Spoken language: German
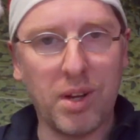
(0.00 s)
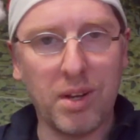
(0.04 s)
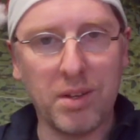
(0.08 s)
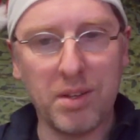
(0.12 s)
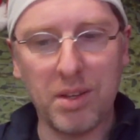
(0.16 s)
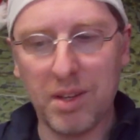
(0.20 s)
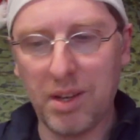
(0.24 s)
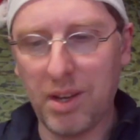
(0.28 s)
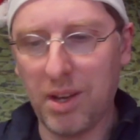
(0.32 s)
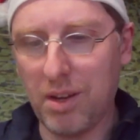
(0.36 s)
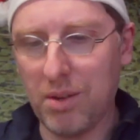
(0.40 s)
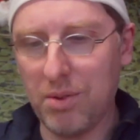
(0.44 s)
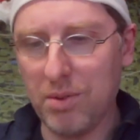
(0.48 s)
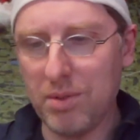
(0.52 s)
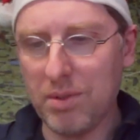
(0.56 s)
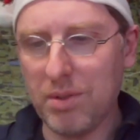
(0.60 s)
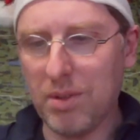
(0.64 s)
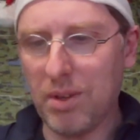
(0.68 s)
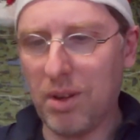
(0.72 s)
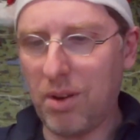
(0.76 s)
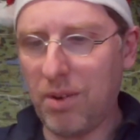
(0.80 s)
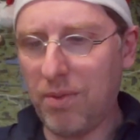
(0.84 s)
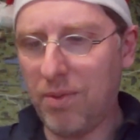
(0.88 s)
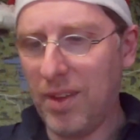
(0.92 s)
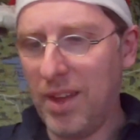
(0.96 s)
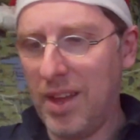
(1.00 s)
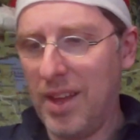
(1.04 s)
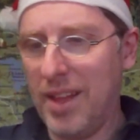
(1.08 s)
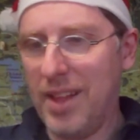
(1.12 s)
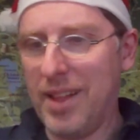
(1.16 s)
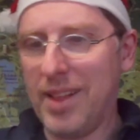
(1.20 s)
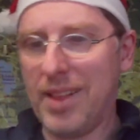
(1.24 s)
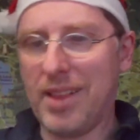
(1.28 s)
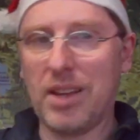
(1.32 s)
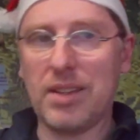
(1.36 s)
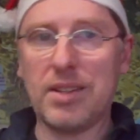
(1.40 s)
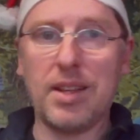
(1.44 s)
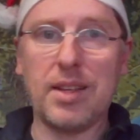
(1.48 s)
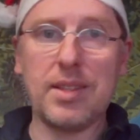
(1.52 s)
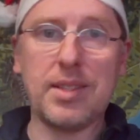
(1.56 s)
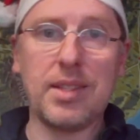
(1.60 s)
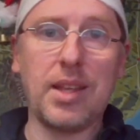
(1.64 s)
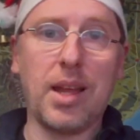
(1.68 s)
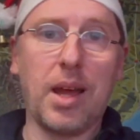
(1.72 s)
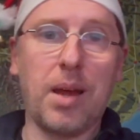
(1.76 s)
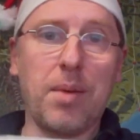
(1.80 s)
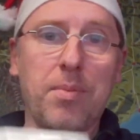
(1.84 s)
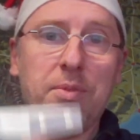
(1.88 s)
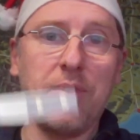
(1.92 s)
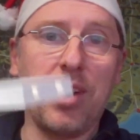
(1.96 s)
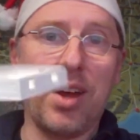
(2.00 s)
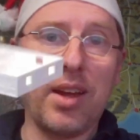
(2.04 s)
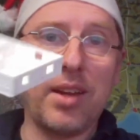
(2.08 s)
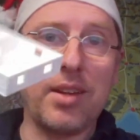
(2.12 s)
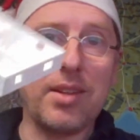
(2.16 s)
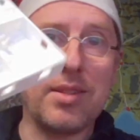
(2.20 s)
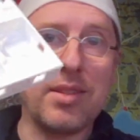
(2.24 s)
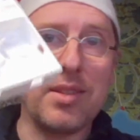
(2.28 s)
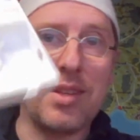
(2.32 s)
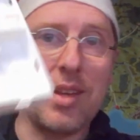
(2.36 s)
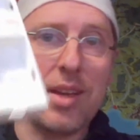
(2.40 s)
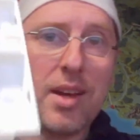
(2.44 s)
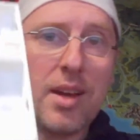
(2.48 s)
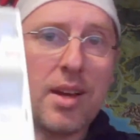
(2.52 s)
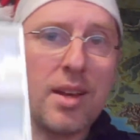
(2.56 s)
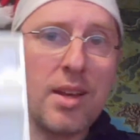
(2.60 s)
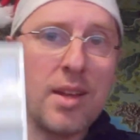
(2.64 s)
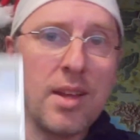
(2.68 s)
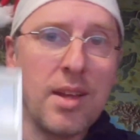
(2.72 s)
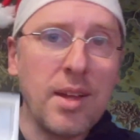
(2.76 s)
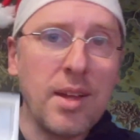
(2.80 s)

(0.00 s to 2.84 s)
hatte ich keine Lust drauf. Stattdessen haben wir einen sehr